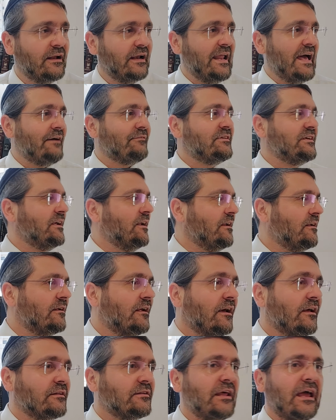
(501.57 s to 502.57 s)
Les Abdil,
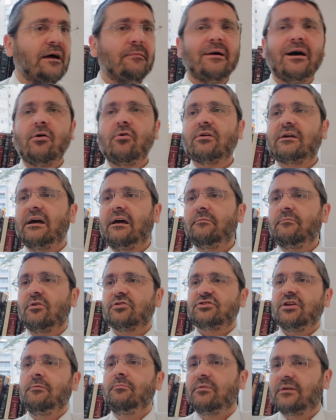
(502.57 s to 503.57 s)
d'un Marocain de
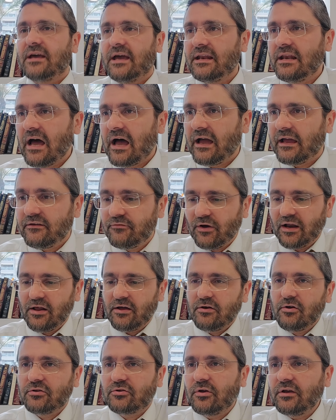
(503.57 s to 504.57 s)
manger une là il
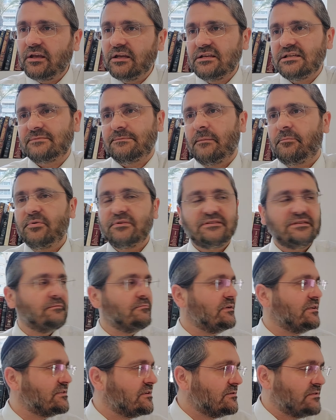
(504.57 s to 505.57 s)
voit le truc, il dit c'est pas
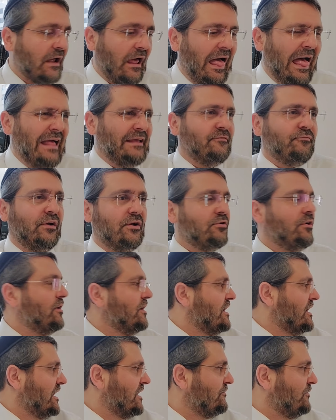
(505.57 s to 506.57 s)
possible. Ah, il voit,
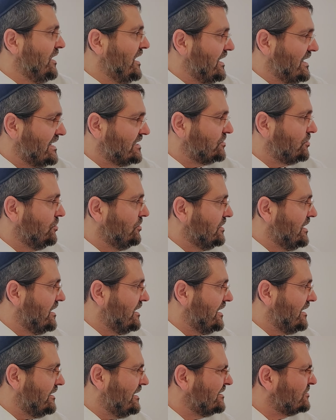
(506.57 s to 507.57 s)
le, il la, la, structure,
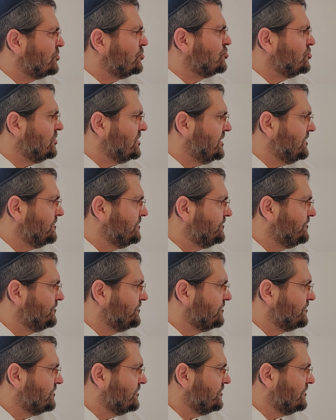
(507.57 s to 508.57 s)
la
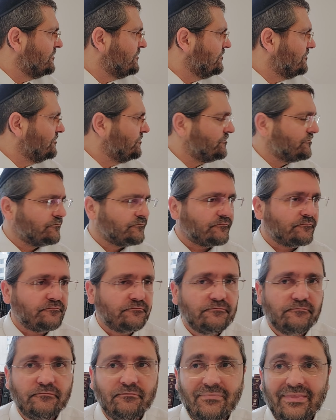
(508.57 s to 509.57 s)

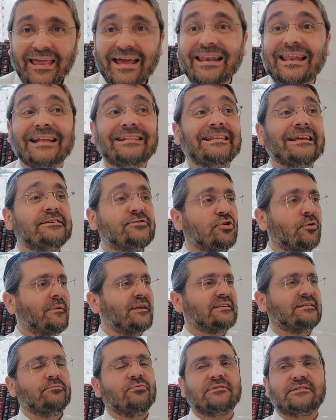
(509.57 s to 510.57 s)
texture, la texture,
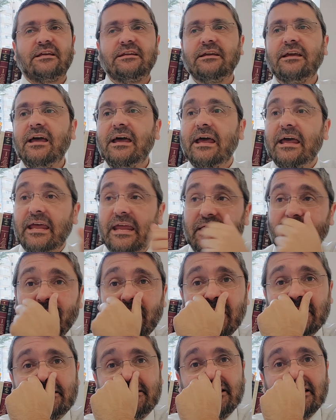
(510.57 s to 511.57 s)
merci mon sadique. Il
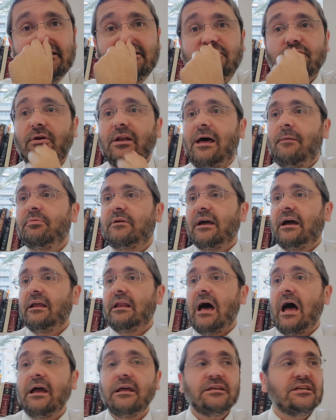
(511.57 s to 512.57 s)
voit la texture
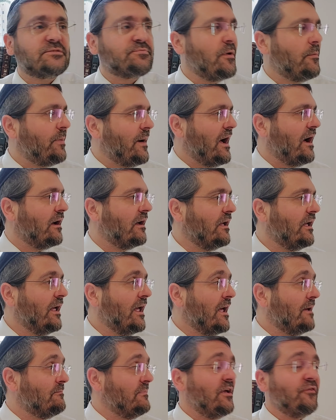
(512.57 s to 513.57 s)
de là, il dit je peux pas.
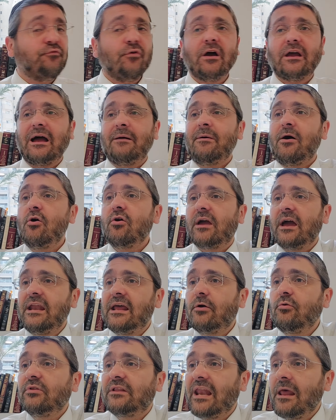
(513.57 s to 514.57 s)
Mais une fois qu'un Marocain
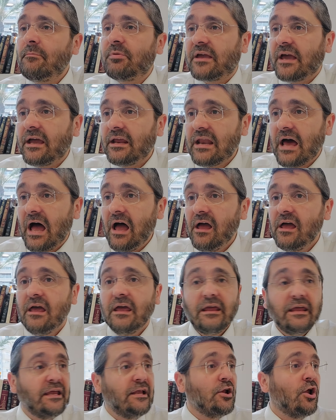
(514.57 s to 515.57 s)
a goûté la là
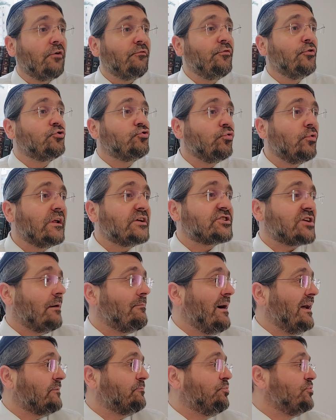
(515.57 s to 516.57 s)
il en veut tous les
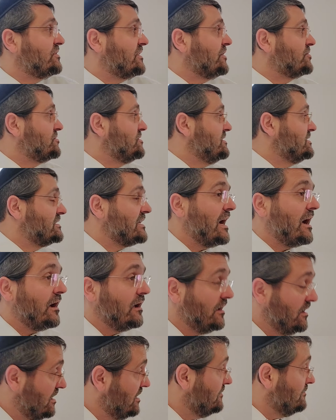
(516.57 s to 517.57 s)
Shabbats plus qu'un
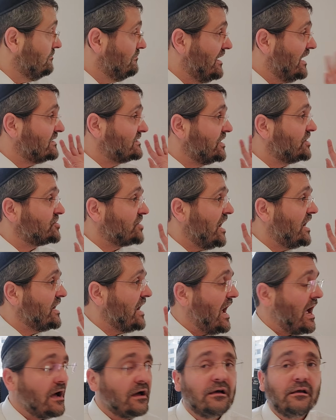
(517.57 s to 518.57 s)
Tunisien.
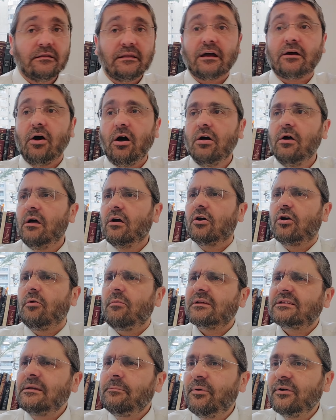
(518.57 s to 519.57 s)
Maasechaya. Bah, d'accord
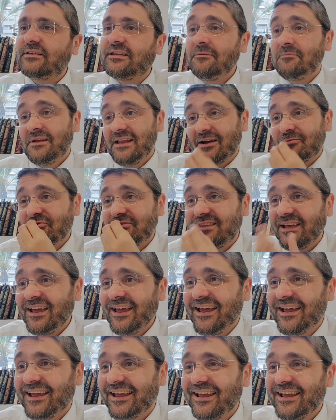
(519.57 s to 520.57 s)
Comment c'est possible Il a goûté.
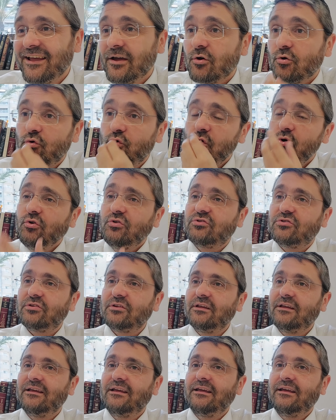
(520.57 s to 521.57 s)

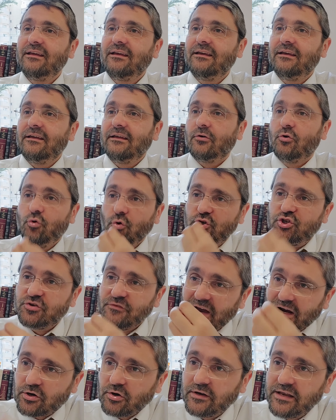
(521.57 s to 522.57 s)
Goûte. Goûte,
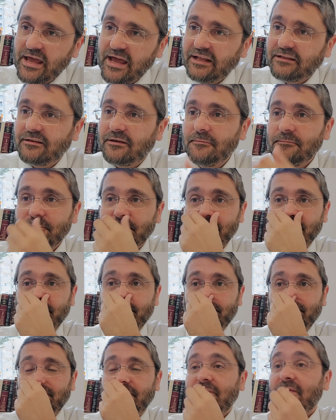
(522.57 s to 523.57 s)
tu vas connaître.
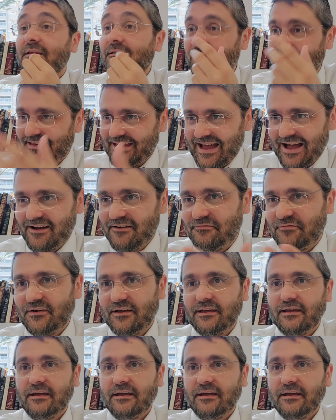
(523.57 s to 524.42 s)
Il a